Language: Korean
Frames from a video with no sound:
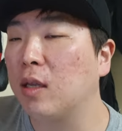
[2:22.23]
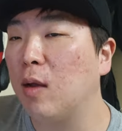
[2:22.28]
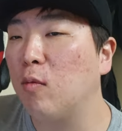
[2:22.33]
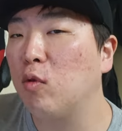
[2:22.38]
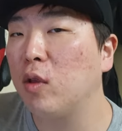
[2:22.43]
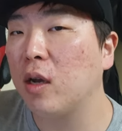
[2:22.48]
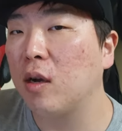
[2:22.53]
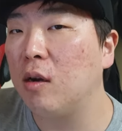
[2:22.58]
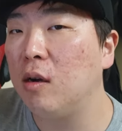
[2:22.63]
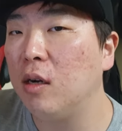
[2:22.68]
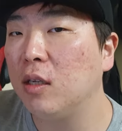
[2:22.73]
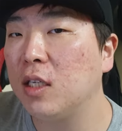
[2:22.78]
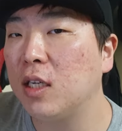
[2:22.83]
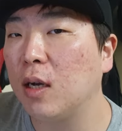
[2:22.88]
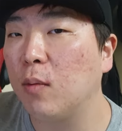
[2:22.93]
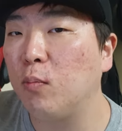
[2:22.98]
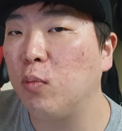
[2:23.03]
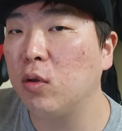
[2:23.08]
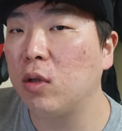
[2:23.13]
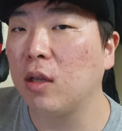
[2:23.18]
때문에
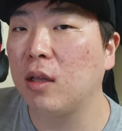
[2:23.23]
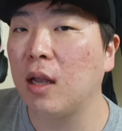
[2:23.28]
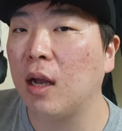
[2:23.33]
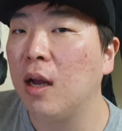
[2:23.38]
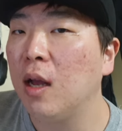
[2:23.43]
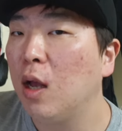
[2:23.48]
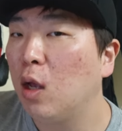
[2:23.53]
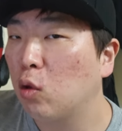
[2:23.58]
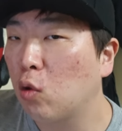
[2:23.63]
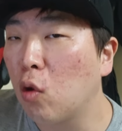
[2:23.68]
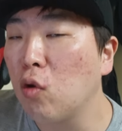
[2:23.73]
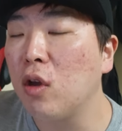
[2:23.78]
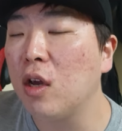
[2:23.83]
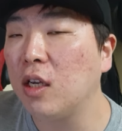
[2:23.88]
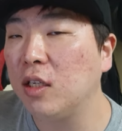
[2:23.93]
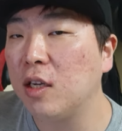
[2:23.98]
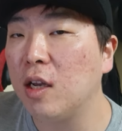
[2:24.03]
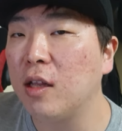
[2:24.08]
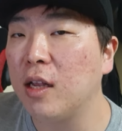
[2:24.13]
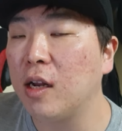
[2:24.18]
클러치가 붙었다
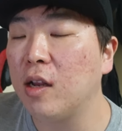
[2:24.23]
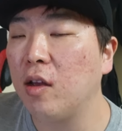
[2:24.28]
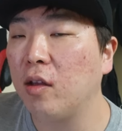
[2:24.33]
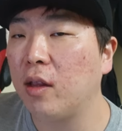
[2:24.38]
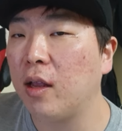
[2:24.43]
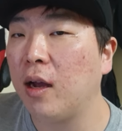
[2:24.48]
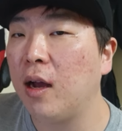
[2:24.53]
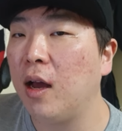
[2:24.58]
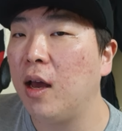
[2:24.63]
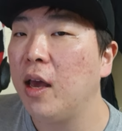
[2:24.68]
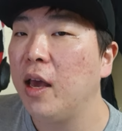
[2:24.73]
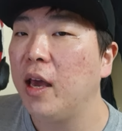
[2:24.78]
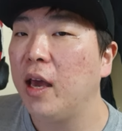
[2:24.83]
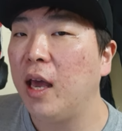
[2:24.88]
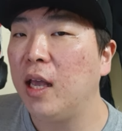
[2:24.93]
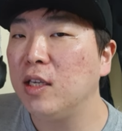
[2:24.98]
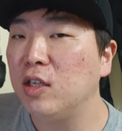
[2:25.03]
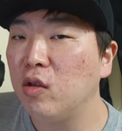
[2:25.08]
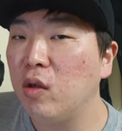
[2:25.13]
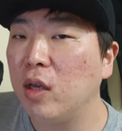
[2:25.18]
동력이 전달되었다가
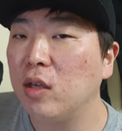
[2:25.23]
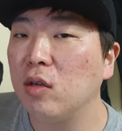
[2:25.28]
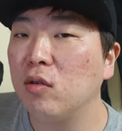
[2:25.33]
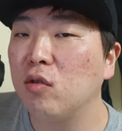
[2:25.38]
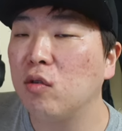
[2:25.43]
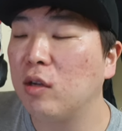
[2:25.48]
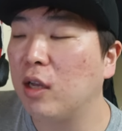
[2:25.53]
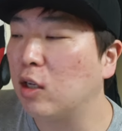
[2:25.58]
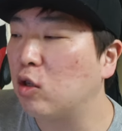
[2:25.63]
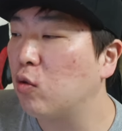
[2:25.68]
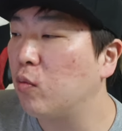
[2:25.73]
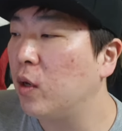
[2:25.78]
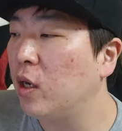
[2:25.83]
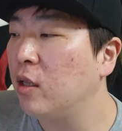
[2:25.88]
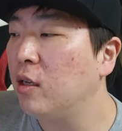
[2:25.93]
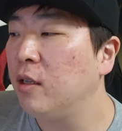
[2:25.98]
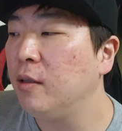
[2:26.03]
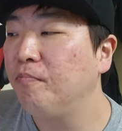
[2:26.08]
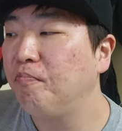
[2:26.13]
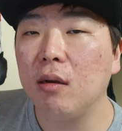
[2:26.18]
엔진 회전수를
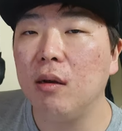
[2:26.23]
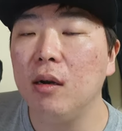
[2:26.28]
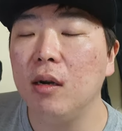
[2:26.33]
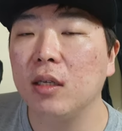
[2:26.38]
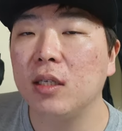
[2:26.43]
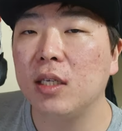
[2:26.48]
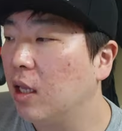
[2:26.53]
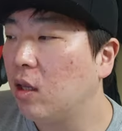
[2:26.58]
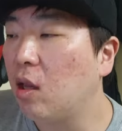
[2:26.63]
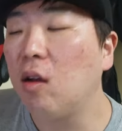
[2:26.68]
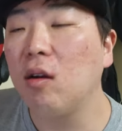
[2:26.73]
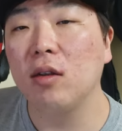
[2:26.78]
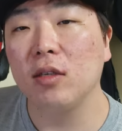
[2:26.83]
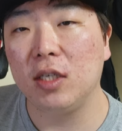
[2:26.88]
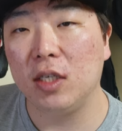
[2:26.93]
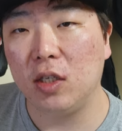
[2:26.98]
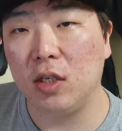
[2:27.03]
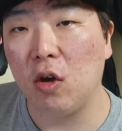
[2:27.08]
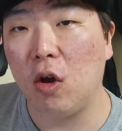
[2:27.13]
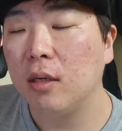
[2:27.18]
낮추면은 클러치
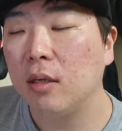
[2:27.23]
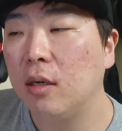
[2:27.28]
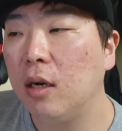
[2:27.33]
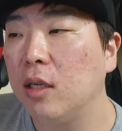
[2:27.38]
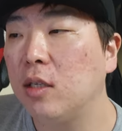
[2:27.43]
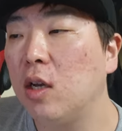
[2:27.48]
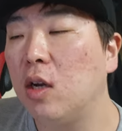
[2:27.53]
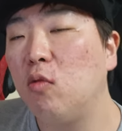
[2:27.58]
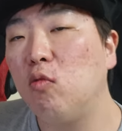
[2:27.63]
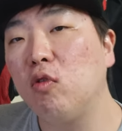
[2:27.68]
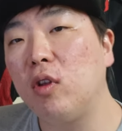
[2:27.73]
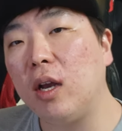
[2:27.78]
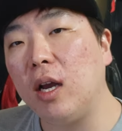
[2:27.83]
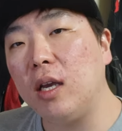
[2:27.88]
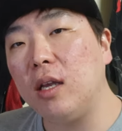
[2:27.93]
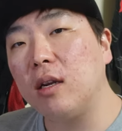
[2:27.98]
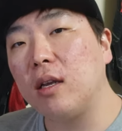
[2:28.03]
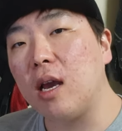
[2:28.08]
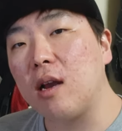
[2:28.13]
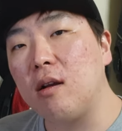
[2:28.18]
떨어지죠. 그래서 우리가
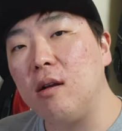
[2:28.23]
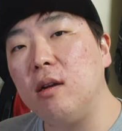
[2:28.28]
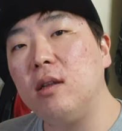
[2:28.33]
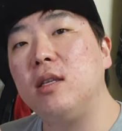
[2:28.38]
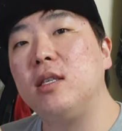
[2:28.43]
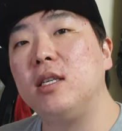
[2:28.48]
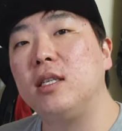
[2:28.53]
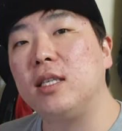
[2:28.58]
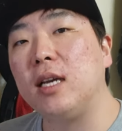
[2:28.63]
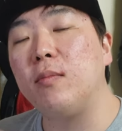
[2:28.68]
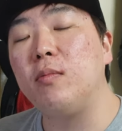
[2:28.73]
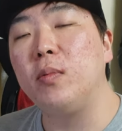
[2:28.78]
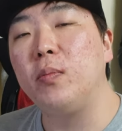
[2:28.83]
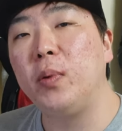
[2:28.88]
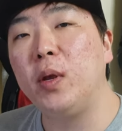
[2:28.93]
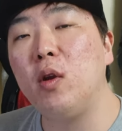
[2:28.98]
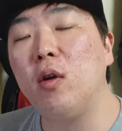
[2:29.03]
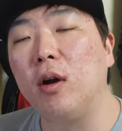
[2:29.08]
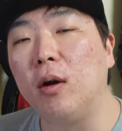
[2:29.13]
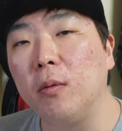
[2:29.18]
이렇게 클러치를 잡을
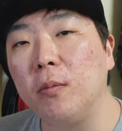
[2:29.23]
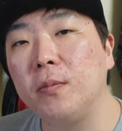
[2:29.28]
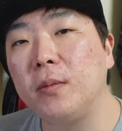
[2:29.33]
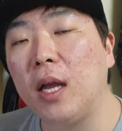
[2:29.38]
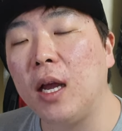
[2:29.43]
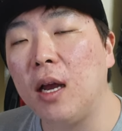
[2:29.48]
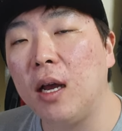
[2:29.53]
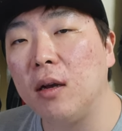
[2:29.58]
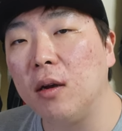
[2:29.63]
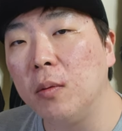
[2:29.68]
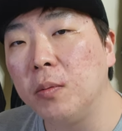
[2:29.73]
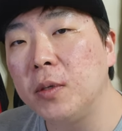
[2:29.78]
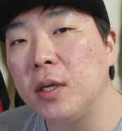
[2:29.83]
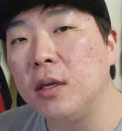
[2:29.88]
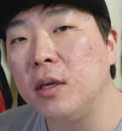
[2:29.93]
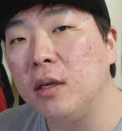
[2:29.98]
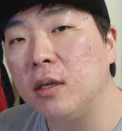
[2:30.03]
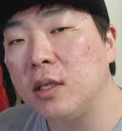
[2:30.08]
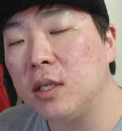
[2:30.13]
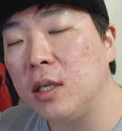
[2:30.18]
필요가 없다
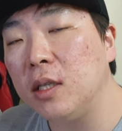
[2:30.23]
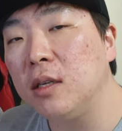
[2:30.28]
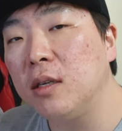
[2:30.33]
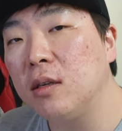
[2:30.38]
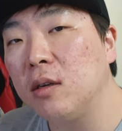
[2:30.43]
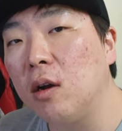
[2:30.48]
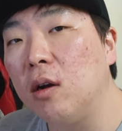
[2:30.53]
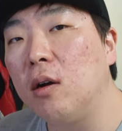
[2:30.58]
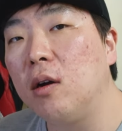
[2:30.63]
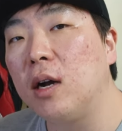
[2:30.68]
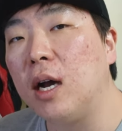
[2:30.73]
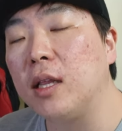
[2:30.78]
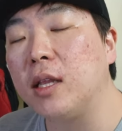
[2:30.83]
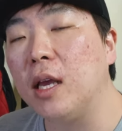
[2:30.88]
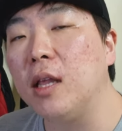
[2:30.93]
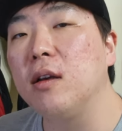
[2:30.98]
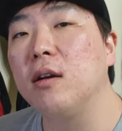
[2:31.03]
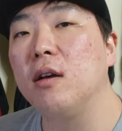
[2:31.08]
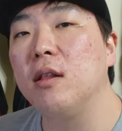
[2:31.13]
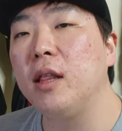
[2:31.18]
없어지는 거가
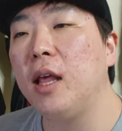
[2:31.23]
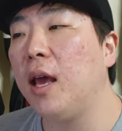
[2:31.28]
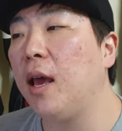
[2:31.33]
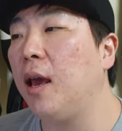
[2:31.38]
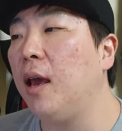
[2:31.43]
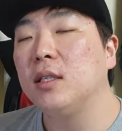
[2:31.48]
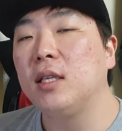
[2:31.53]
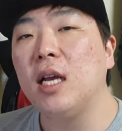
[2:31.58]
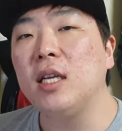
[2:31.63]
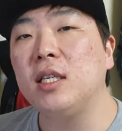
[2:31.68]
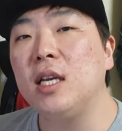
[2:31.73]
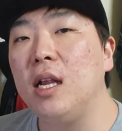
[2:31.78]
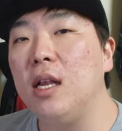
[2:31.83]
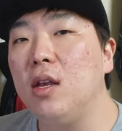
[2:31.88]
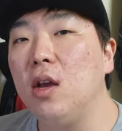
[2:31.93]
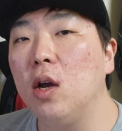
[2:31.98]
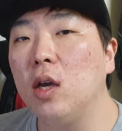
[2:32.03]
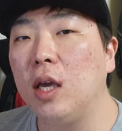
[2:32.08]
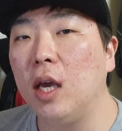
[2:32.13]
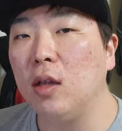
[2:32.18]
되는 건데 사실
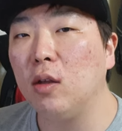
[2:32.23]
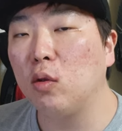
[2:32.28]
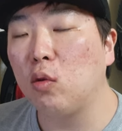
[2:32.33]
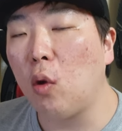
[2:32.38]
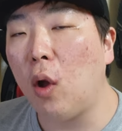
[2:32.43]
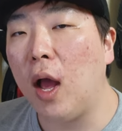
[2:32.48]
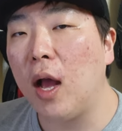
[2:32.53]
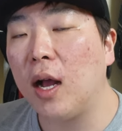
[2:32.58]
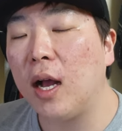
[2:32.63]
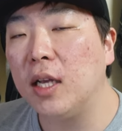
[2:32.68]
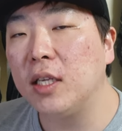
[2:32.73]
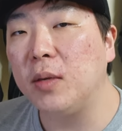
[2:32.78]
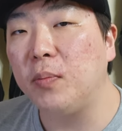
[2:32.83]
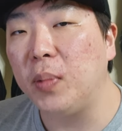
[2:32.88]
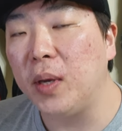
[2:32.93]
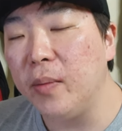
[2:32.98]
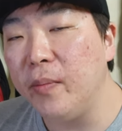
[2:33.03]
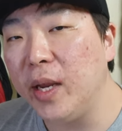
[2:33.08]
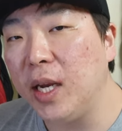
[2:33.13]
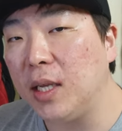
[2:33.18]
여기에는 또 한 가지
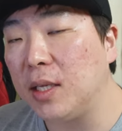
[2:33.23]
비밀이